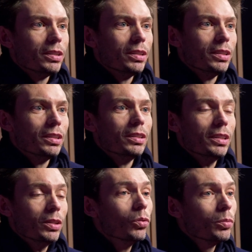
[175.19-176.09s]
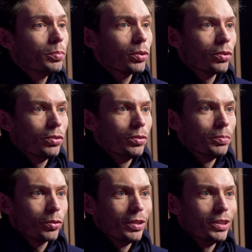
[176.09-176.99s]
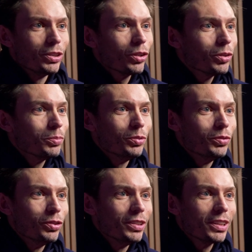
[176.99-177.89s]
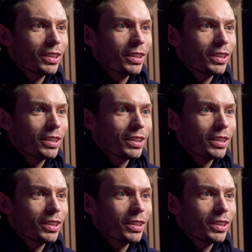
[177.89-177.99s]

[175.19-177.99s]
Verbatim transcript: des, noms pour que, pour que les gens puissent venir.